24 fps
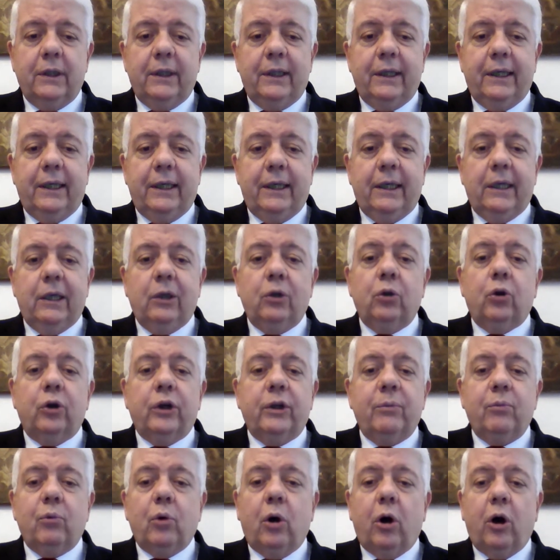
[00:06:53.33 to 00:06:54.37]
e, e lo
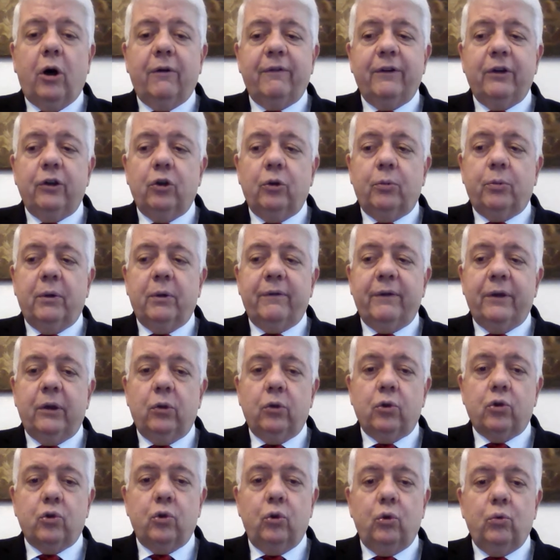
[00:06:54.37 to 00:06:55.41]
rimuove dopo
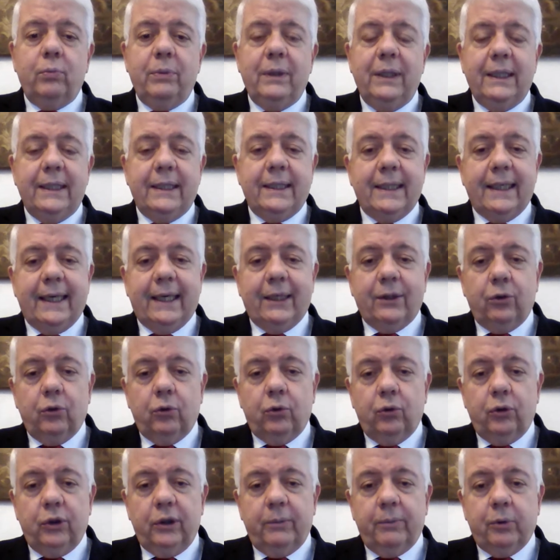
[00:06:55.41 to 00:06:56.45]
averlo solubilizzato
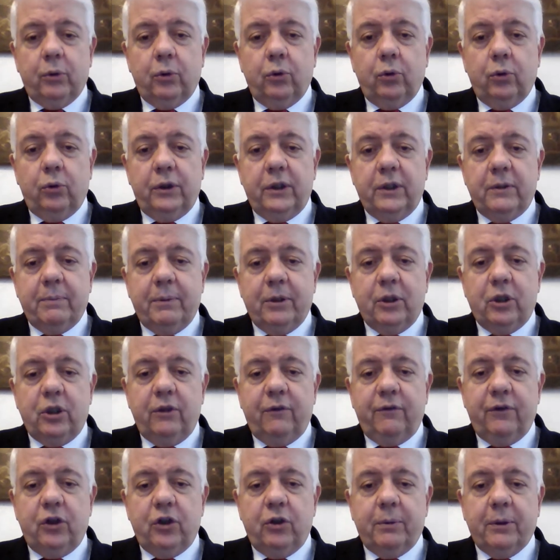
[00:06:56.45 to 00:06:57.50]
con dei prodotti
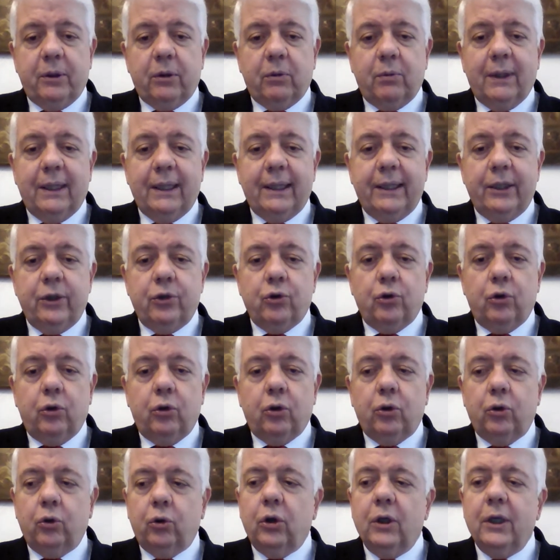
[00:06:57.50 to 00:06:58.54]
specifici per qualche
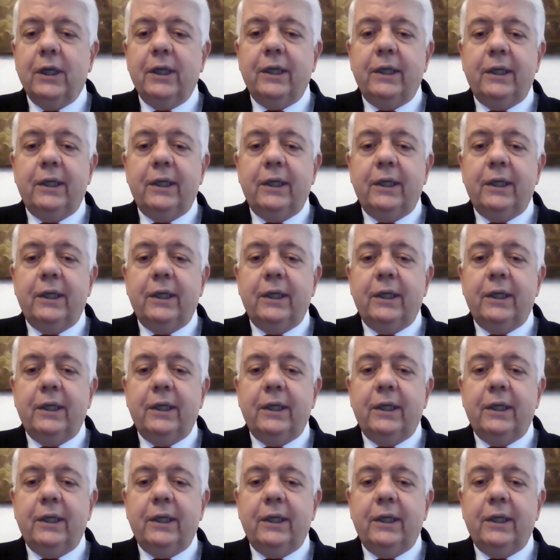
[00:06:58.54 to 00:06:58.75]
giorno.